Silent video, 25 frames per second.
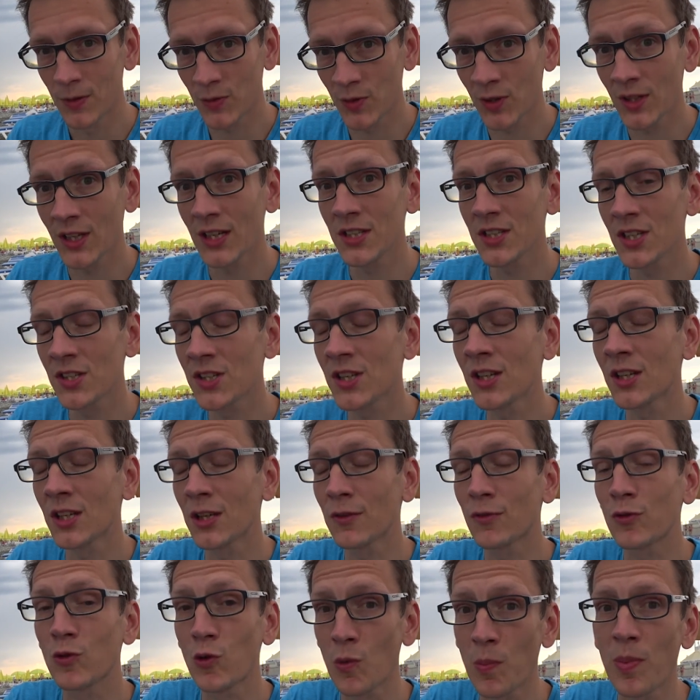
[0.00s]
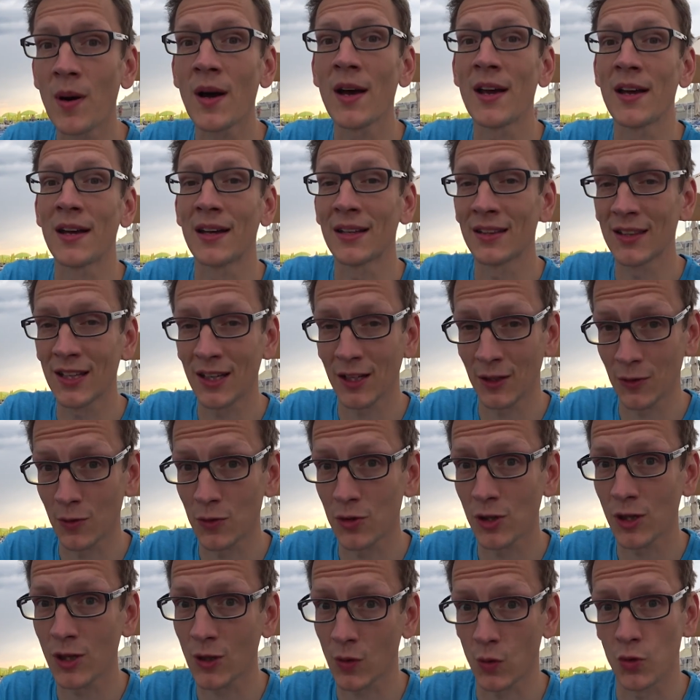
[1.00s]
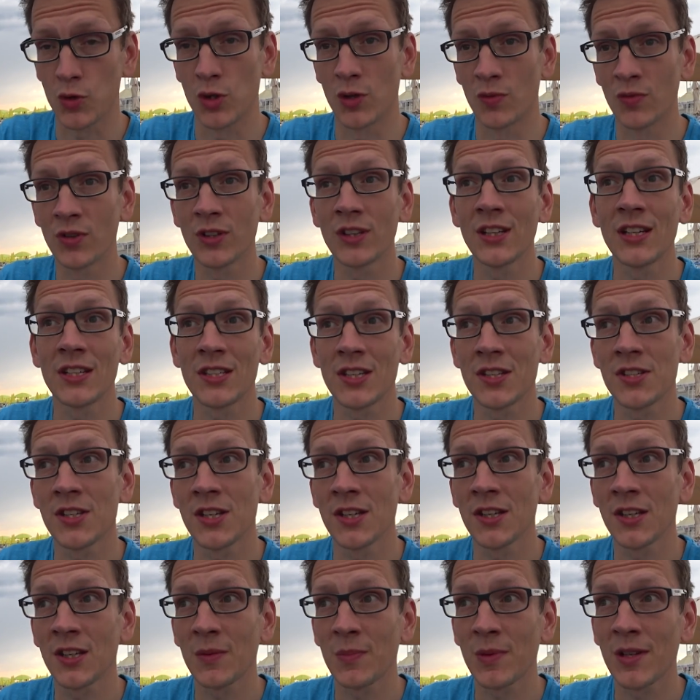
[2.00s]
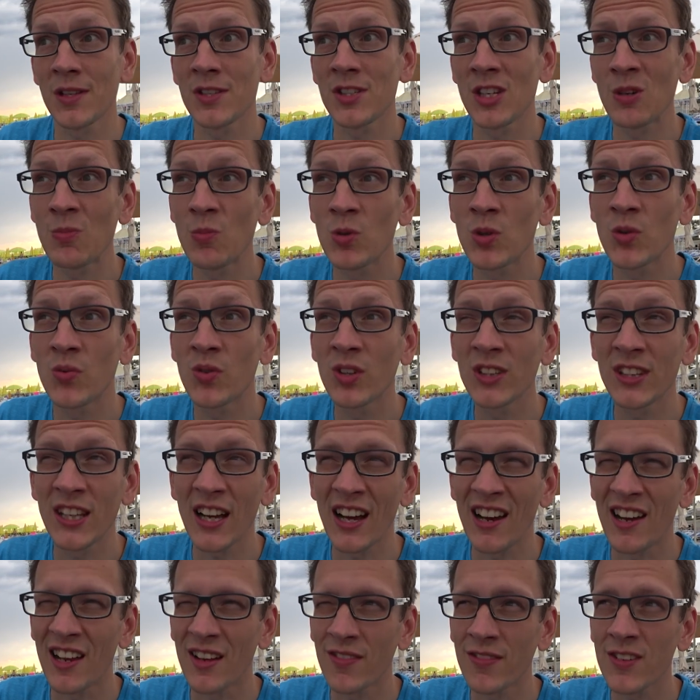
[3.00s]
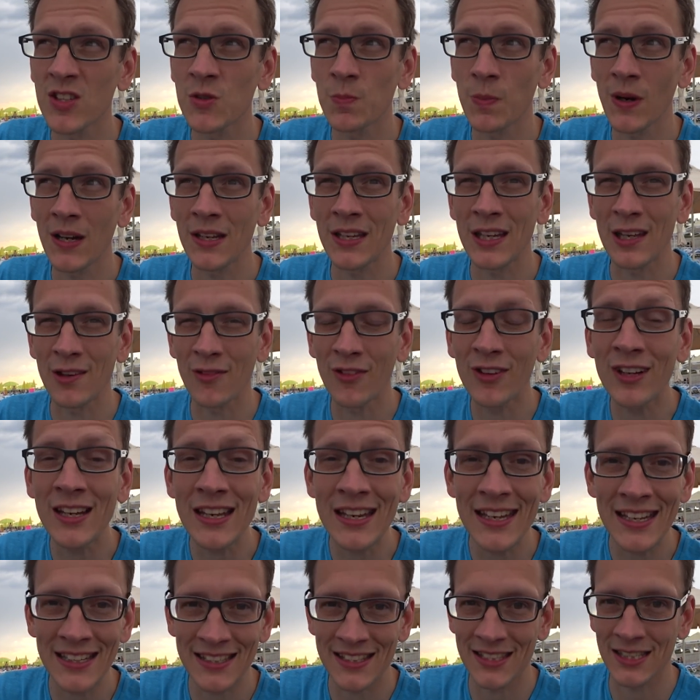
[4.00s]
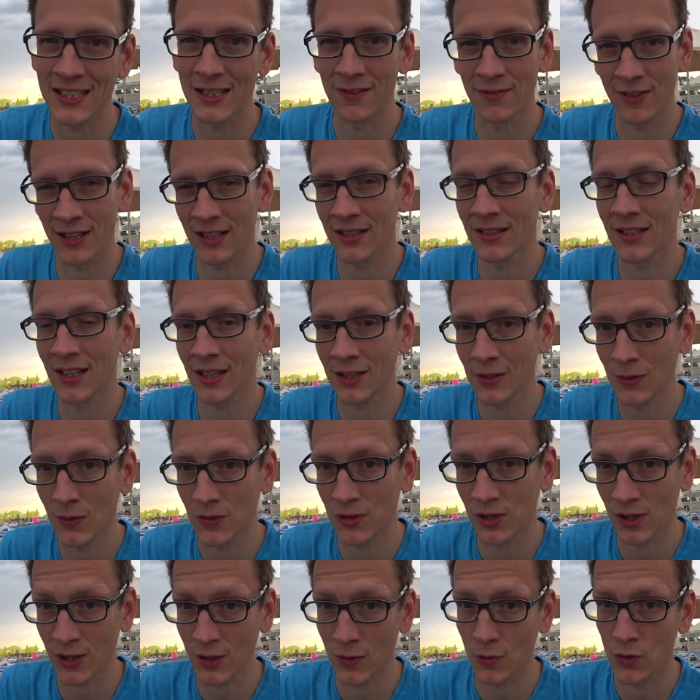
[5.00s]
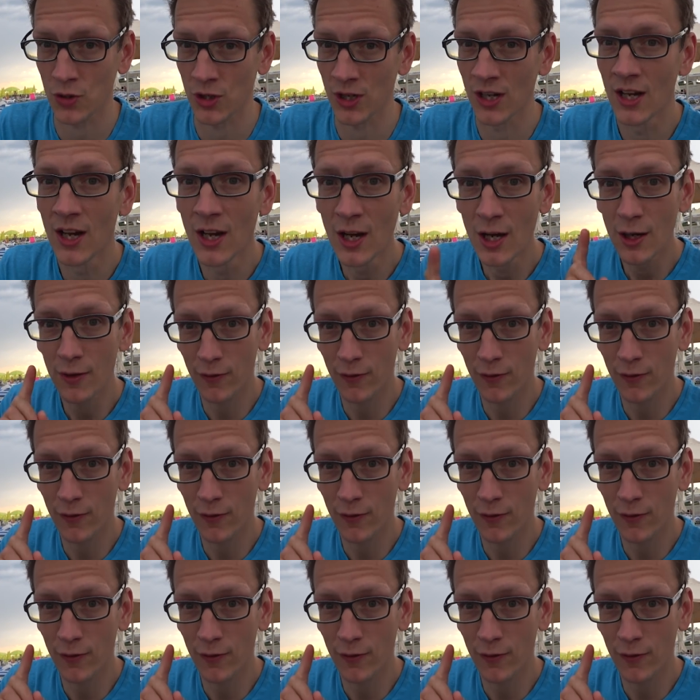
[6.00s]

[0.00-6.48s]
Вы на эти деньги в Дубае отдохнете круче. Вы на эти деньги, блин, где-нибудь в Италии, в Испании, в Греции вы отдохнете круче.